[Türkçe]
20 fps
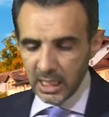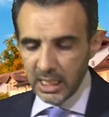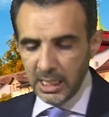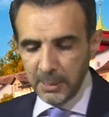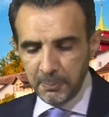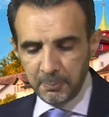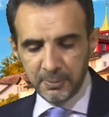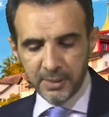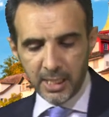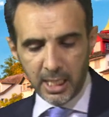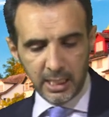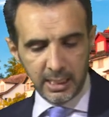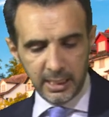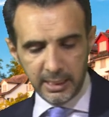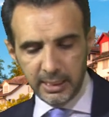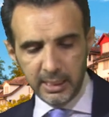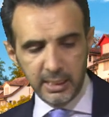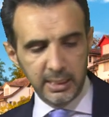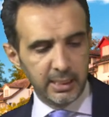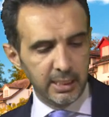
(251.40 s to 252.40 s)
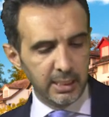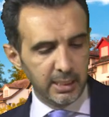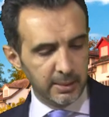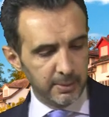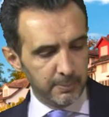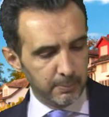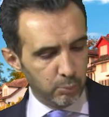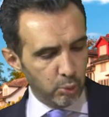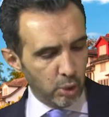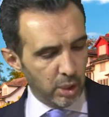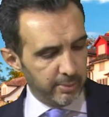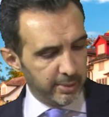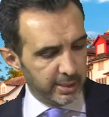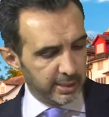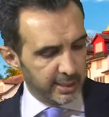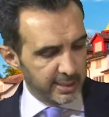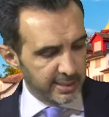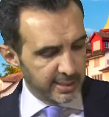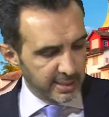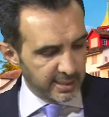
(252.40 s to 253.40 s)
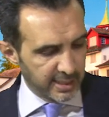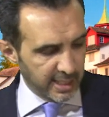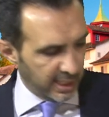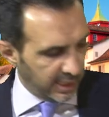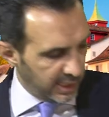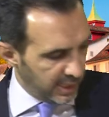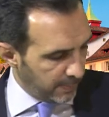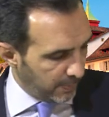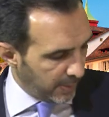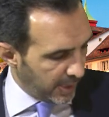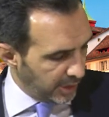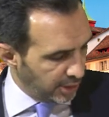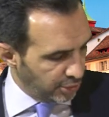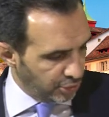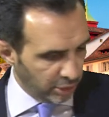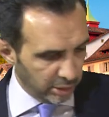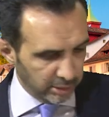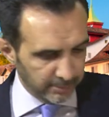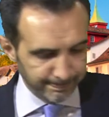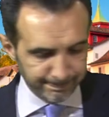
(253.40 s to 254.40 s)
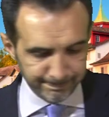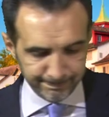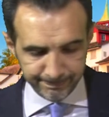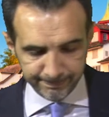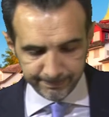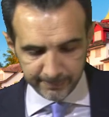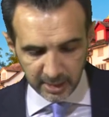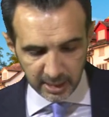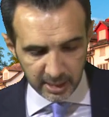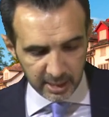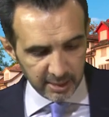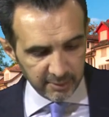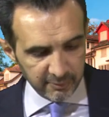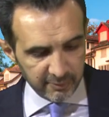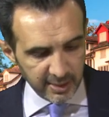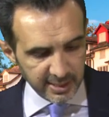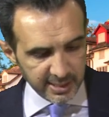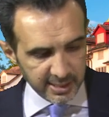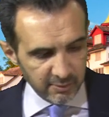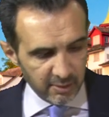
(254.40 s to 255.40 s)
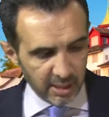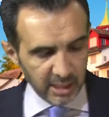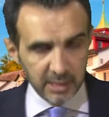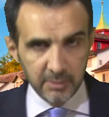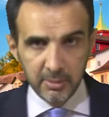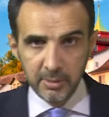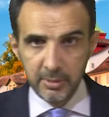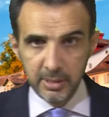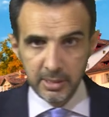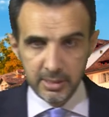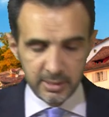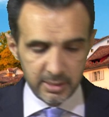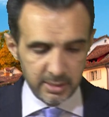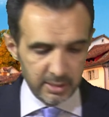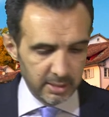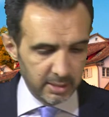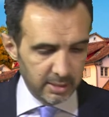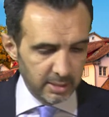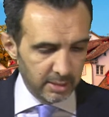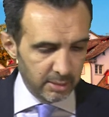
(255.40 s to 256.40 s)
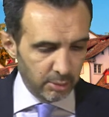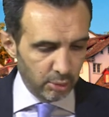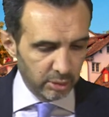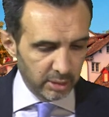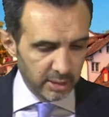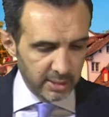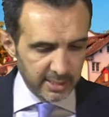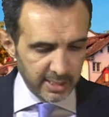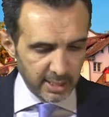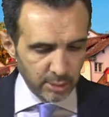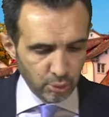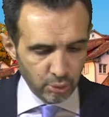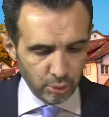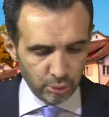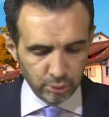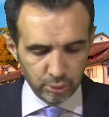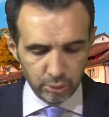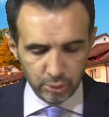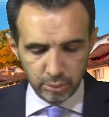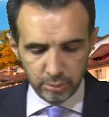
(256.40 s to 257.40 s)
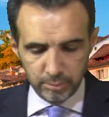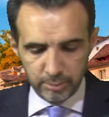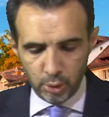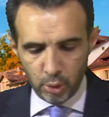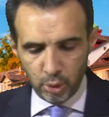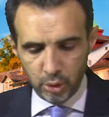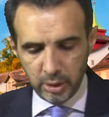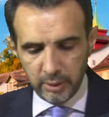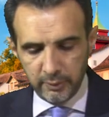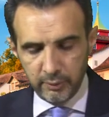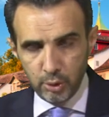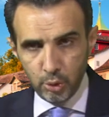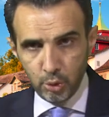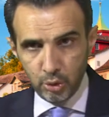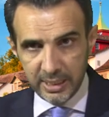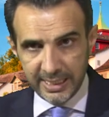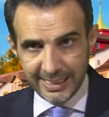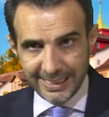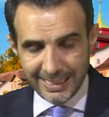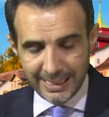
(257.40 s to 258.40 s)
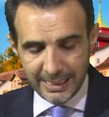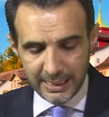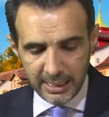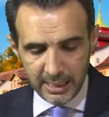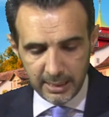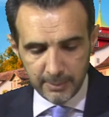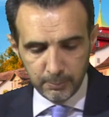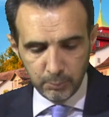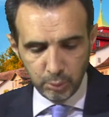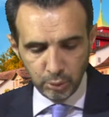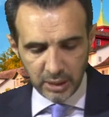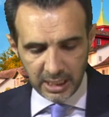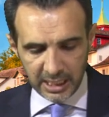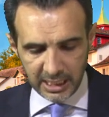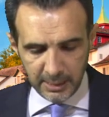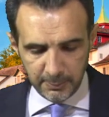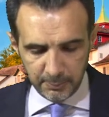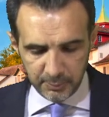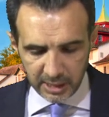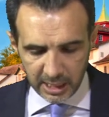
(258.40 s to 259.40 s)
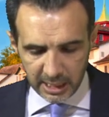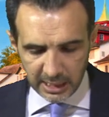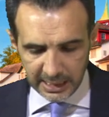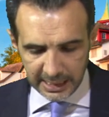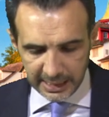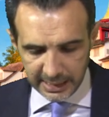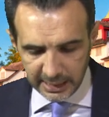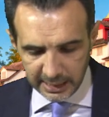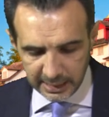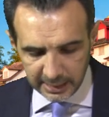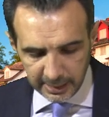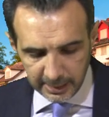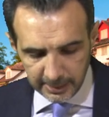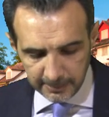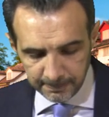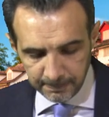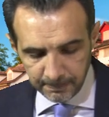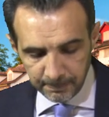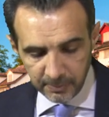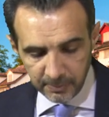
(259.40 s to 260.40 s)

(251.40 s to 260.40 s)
iptal edildi. Bu haberi de sizlerle paylaşalım. Festival gibi bir e, organizasyondu. Koronavirüs nedeniyle bu da iptal edildi.